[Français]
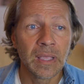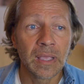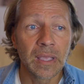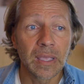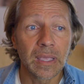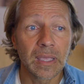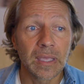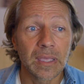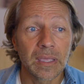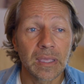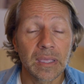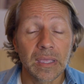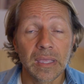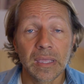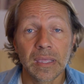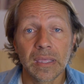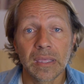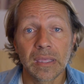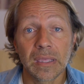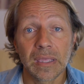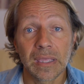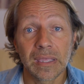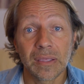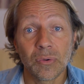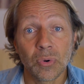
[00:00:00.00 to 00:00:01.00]
Et,
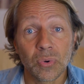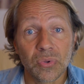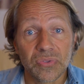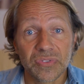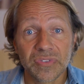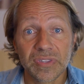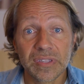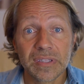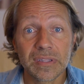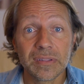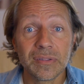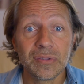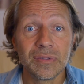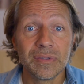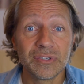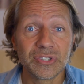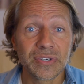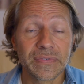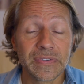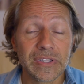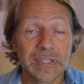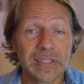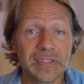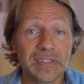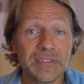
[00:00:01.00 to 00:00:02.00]
et, et, aussi,
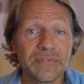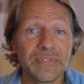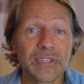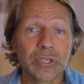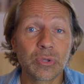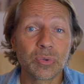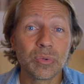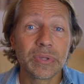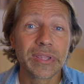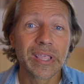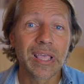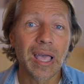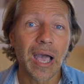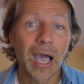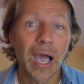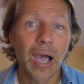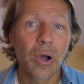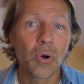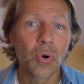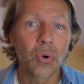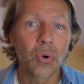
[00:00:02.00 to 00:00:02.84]
j'avais des difficultés à